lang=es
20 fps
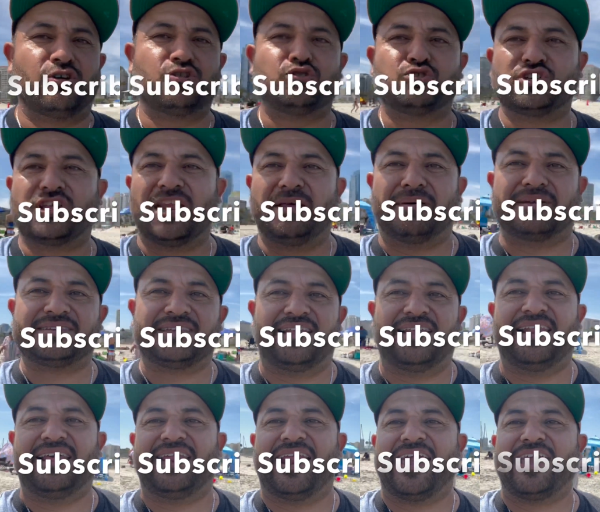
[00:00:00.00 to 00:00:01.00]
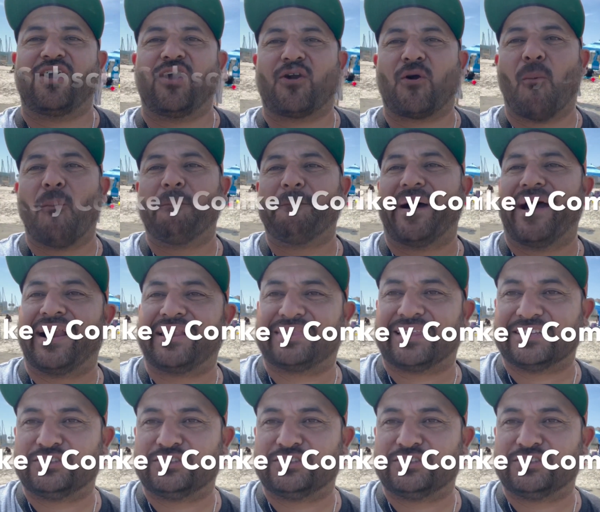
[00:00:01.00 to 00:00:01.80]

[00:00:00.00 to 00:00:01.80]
Suscríbase, denle like y comparta.